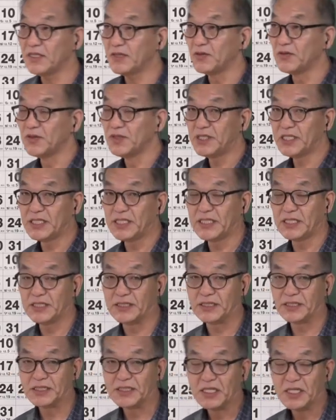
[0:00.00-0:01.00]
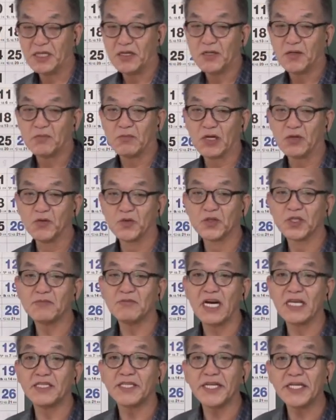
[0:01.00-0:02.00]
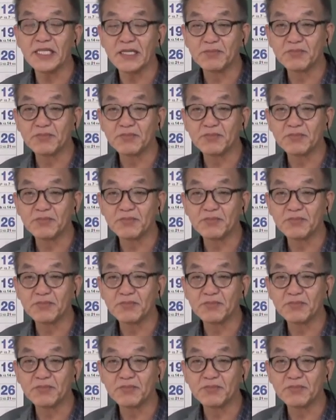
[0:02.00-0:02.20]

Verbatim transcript: 이제 우리는 뭐 구성 만세력이